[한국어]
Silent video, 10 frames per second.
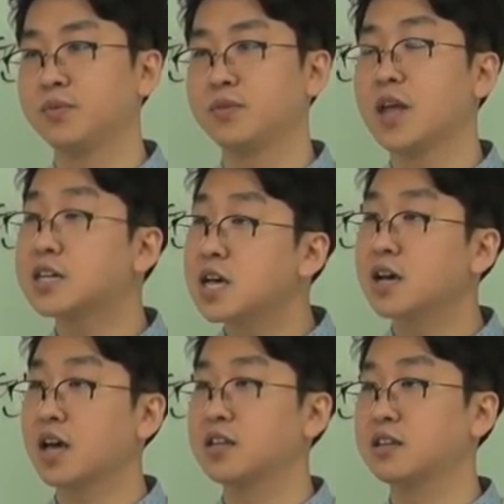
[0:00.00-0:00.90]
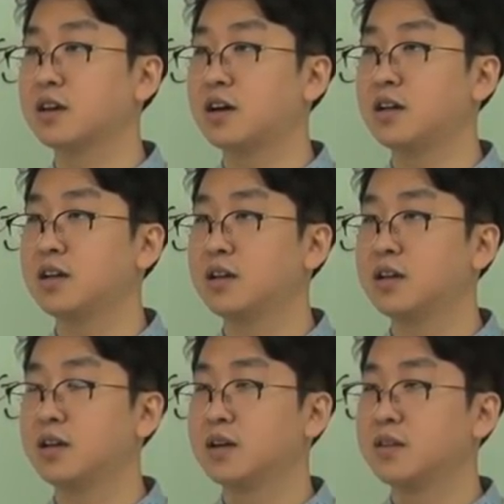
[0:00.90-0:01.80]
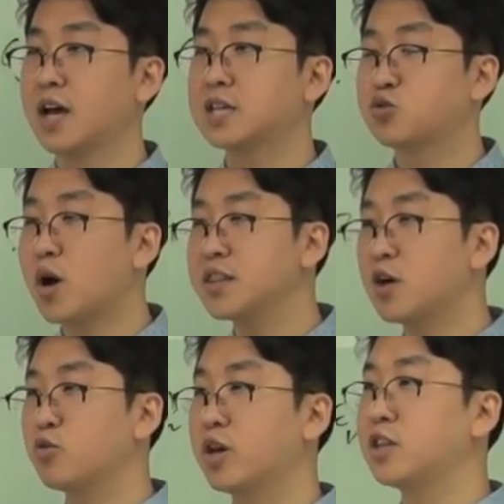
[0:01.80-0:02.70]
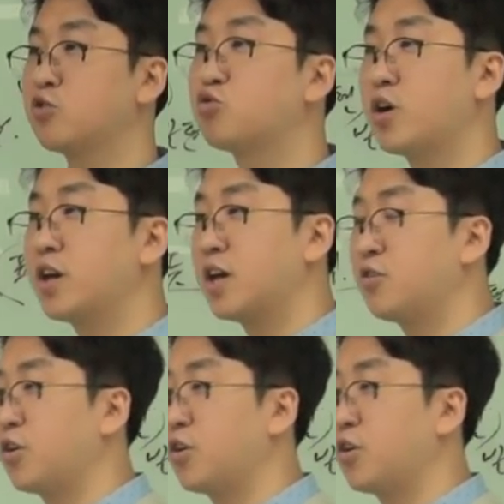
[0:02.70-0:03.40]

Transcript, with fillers: 내가 생한게 아니니까. 내가 좋아한다고 얘기했는데 누가 얘기한